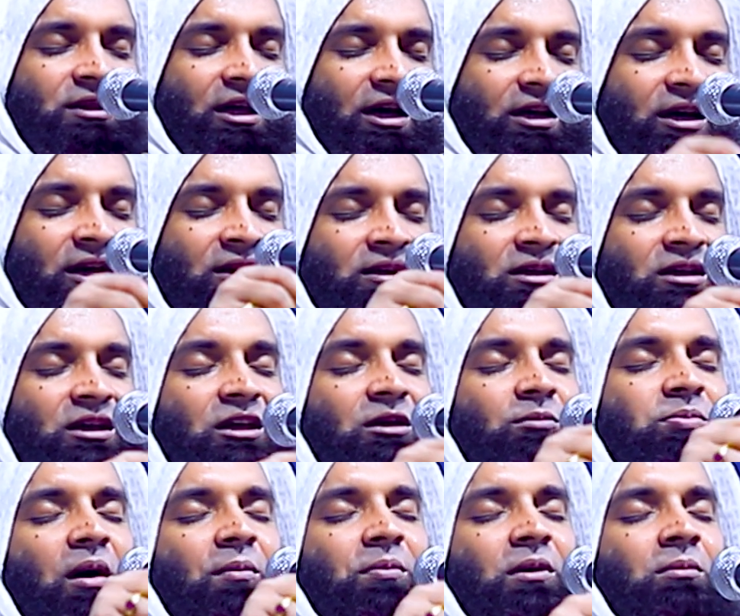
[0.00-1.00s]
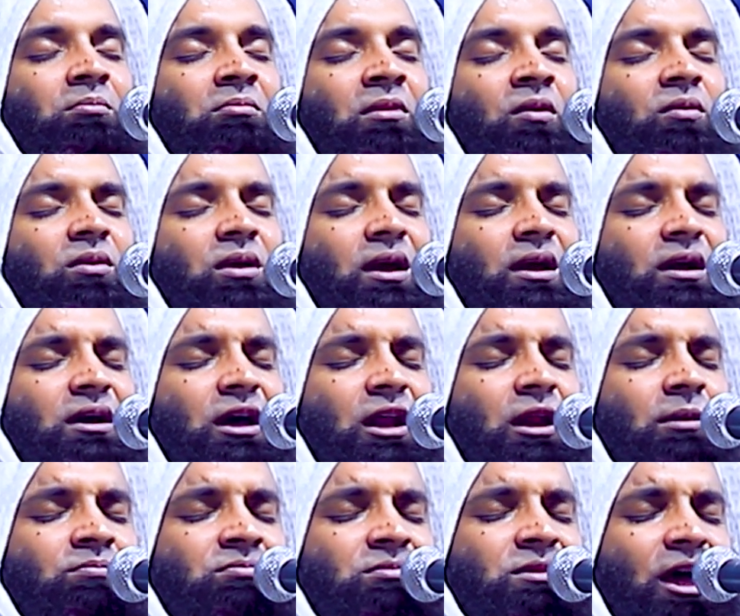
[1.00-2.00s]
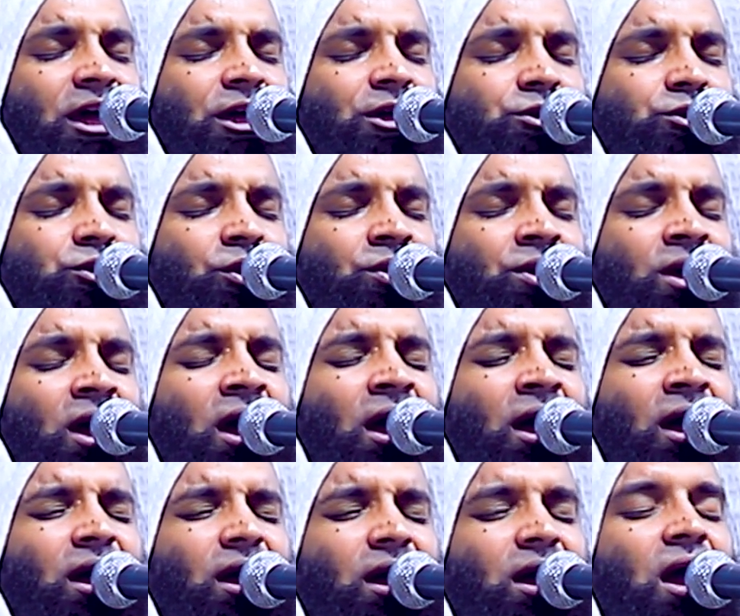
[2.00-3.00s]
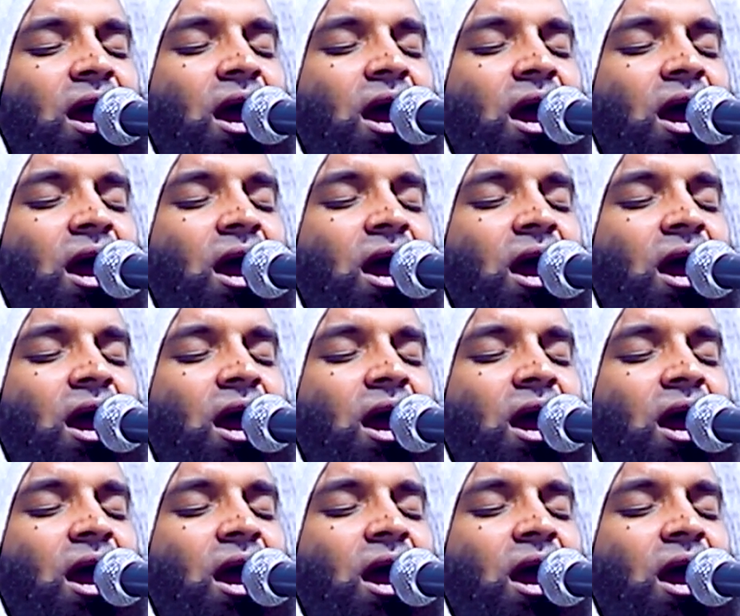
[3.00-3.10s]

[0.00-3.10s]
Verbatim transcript: দেখেন কিভাবে মাওলাই করিম দায়িত্ব নেয়